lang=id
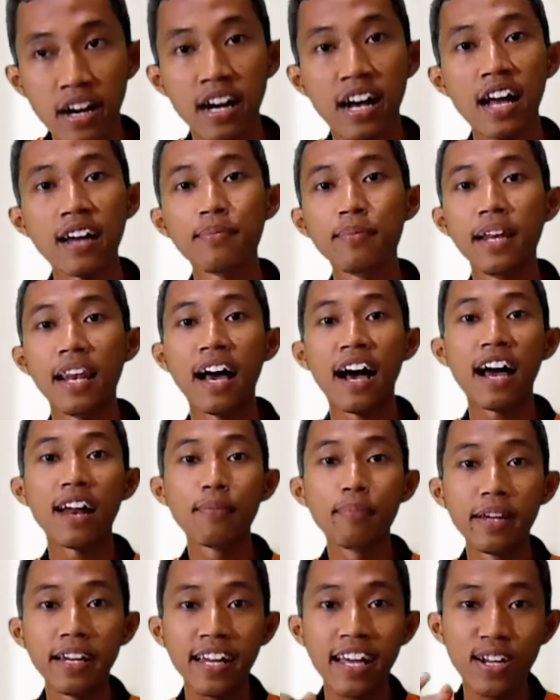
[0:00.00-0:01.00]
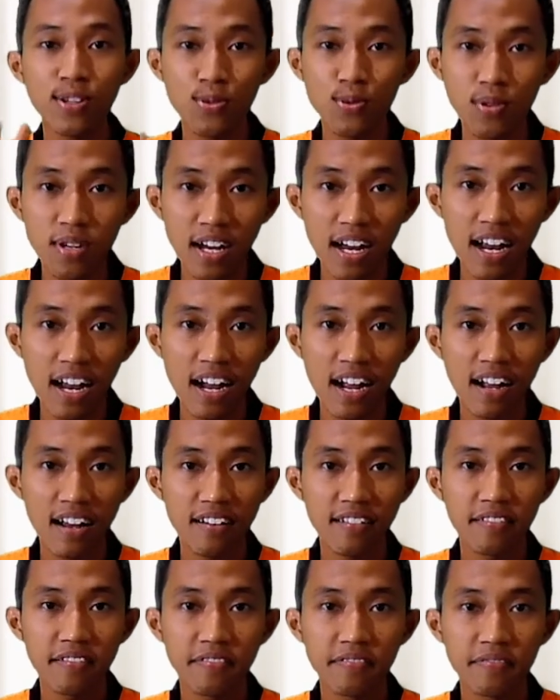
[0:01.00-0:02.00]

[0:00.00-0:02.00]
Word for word: dengan bilangan biner juga